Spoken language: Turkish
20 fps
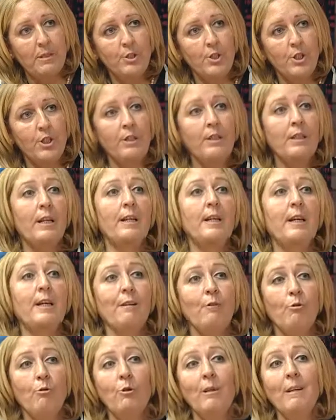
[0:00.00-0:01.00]
için
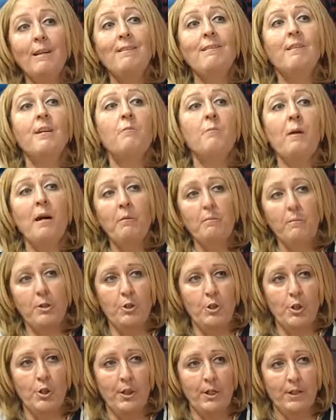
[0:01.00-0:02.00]
gerekli olan temel
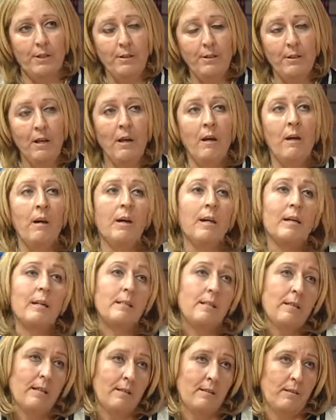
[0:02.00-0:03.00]
becerilerin
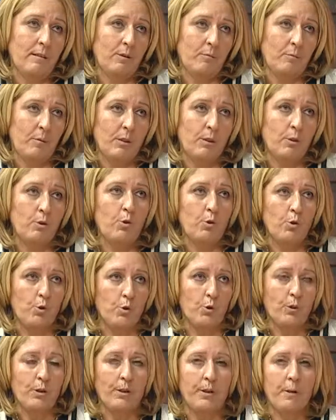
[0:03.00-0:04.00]
kazandırılması
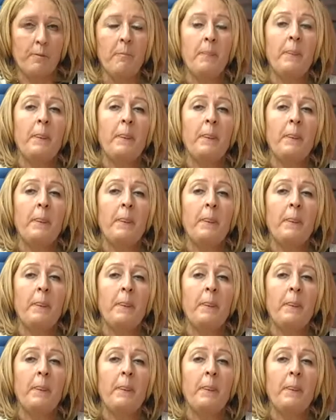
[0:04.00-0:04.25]
çocuklara.